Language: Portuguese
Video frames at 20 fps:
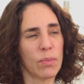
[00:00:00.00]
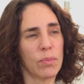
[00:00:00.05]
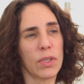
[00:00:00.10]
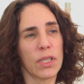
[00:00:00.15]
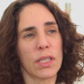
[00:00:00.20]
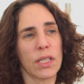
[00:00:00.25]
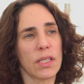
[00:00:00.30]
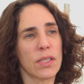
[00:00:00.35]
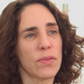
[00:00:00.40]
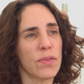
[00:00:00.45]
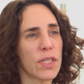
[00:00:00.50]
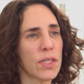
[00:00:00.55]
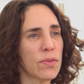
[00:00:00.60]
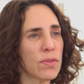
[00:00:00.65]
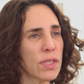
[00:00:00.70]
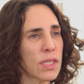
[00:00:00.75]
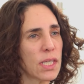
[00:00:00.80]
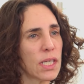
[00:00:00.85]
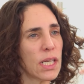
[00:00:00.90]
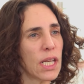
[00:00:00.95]
Muitas
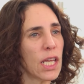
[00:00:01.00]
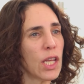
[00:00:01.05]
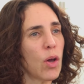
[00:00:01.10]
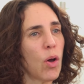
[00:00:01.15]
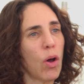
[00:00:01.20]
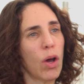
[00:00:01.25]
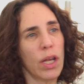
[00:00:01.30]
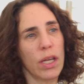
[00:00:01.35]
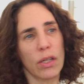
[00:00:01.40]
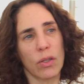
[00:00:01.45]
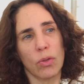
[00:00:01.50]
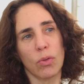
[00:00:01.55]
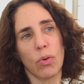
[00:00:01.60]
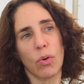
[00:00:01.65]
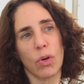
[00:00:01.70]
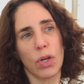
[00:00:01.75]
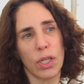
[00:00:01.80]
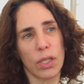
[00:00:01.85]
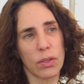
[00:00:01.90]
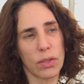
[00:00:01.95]
vezes você nem olha
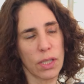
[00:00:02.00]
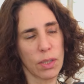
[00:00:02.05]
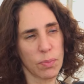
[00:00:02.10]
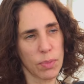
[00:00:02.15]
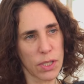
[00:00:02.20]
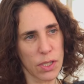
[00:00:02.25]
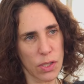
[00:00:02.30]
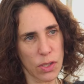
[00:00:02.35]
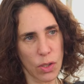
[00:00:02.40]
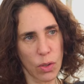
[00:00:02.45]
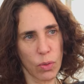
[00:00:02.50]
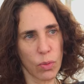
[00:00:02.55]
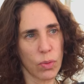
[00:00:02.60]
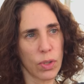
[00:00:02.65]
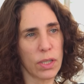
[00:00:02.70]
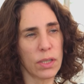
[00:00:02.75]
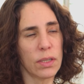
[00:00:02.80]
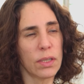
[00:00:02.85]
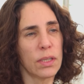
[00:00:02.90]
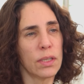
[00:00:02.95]
no olho da
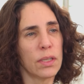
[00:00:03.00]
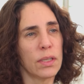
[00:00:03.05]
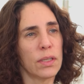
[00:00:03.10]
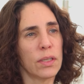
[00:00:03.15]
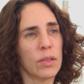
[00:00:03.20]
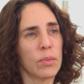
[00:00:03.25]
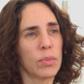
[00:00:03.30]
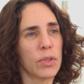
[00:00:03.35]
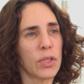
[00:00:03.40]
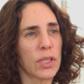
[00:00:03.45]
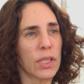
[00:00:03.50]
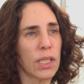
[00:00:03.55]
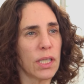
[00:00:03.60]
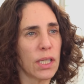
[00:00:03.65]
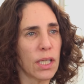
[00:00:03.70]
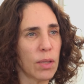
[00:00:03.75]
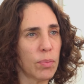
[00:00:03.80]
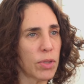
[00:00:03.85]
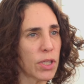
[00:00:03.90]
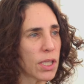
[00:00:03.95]
pessoa. Por
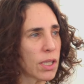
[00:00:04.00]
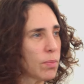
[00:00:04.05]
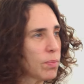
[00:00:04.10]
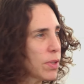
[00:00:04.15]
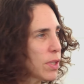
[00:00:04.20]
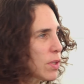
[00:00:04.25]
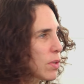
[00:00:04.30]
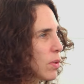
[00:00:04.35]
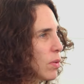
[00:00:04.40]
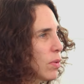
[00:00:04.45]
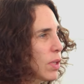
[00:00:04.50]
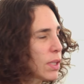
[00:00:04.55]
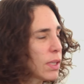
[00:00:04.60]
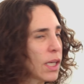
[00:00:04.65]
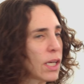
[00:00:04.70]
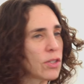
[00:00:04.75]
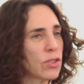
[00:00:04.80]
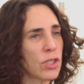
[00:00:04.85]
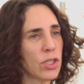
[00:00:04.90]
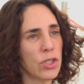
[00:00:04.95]
quê? Porque a pessoa
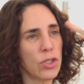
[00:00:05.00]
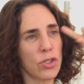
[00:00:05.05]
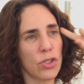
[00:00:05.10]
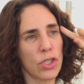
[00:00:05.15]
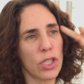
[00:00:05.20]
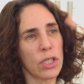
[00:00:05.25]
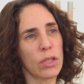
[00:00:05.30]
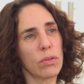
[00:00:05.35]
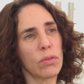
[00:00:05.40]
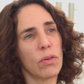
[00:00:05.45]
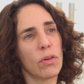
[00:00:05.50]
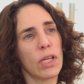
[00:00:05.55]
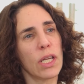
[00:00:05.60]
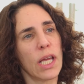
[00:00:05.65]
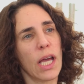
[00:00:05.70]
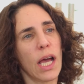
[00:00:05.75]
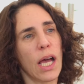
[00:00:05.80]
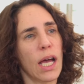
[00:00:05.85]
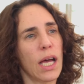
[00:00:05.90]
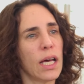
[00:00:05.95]
está dirigindo o
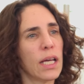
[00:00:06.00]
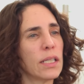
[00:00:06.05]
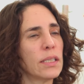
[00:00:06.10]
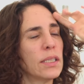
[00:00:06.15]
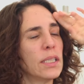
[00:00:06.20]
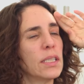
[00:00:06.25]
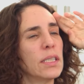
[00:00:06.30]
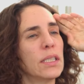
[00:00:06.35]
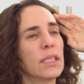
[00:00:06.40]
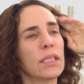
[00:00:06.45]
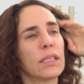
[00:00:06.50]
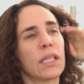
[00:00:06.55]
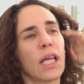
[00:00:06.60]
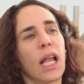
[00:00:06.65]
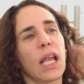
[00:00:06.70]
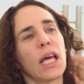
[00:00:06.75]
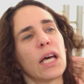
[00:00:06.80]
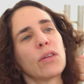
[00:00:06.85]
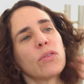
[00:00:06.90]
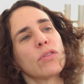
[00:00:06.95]
olhar,
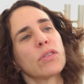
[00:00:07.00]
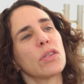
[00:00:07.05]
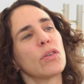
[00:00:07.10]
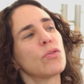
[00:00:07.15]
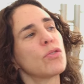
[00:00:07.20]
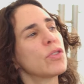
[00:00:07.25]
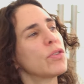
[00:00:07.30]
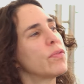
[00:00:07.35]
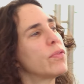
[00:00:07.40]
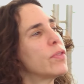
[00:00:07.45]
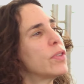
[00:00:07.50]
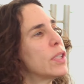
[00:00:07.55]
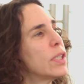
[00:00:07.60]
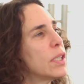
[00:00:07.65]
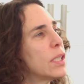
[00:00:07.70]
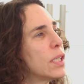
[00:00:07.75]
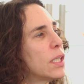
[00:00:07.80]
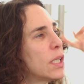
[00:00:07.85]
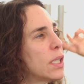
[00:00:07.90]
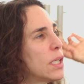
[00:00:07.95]
está lá no seu
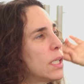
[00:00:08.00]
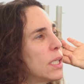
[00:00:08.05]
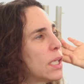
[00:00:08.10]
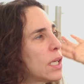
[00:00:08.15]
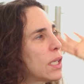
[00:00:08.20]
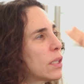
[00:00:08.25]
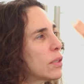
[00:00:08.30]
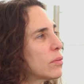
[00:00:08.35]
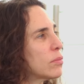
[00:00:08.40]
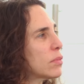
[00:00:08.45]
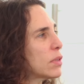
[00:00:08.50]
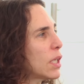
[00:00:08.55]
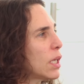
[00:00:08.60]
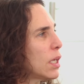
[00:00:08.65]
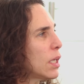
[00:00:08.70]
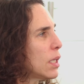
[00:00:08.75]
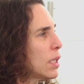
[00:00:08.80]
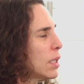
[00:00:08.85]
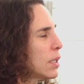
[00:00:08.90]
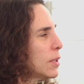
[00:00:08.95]
divã e ela não
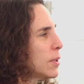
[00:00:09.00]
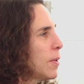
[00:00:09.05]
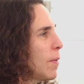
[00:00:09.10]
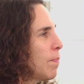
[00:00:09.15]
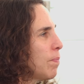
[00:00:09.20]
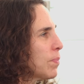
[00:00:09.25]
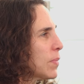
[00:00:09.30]
está